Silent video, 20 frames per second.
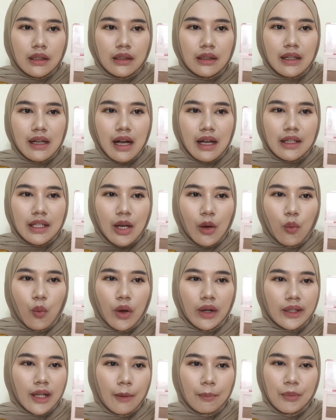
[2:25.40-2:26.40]
nggak yang
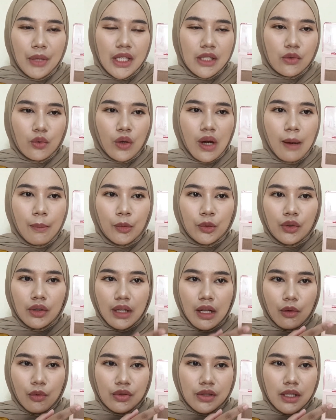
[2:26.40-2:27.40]
warna pink juga
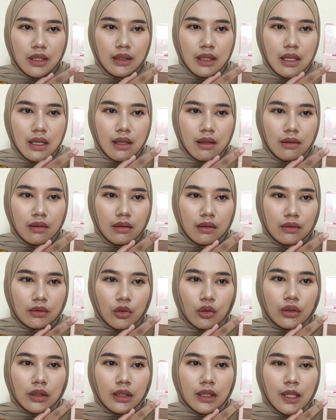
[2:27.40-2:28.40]
menurut aku sih ini
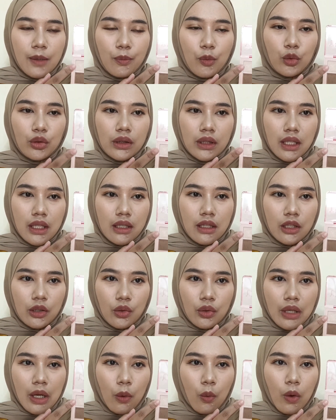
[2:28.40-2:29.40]
totally putih
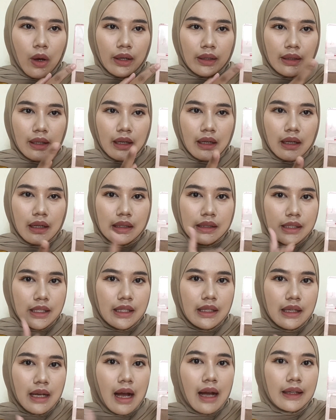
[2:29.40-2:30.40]
gitu ya warna
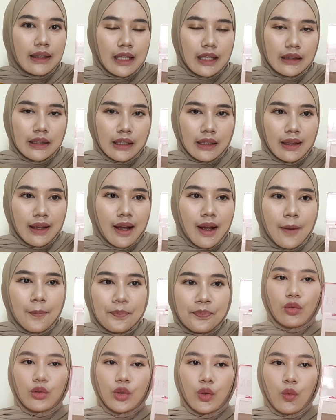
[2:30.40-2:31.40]
si highlighternya
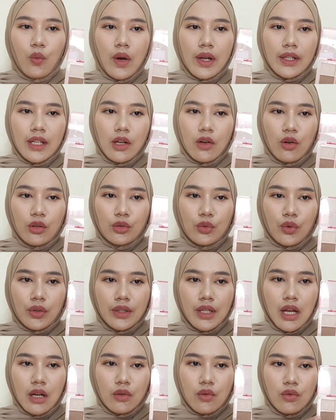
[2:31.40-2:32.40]
untuk warna
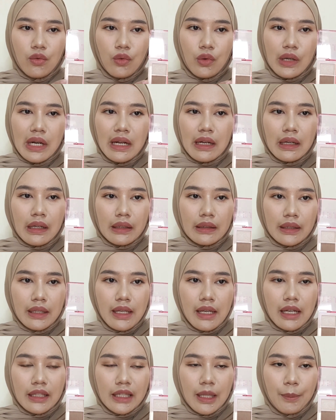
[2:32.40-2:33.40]
konturnya aku kurang
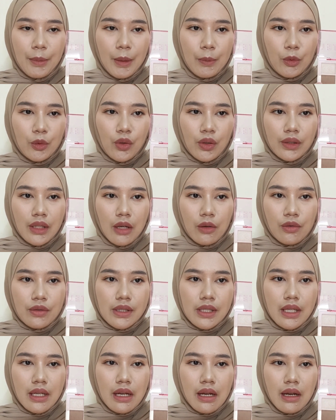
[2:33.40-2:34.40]
ngerti ya tapi menurut aku
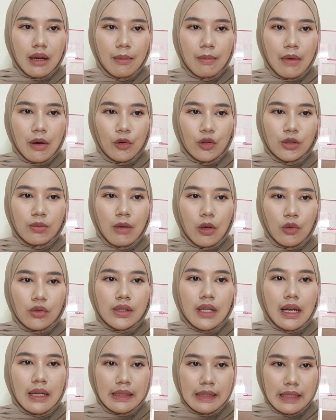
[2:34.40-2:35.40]
sih ya
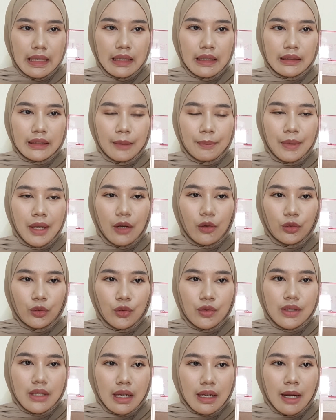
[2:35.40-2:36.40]
bagus-bagus aja tapi aku
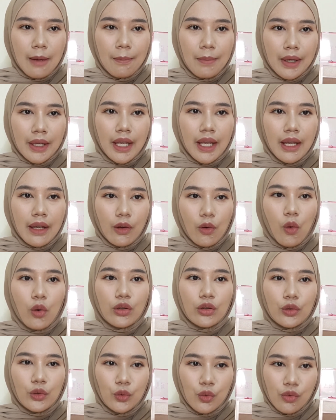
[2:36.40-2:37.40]
tuh jarang pakai
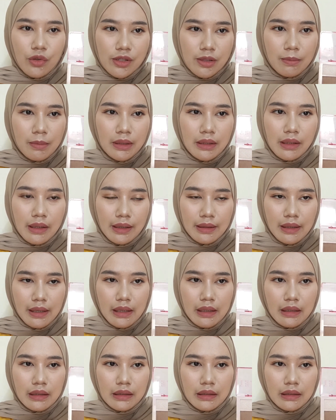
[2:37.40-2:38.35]
kontur sebenarnya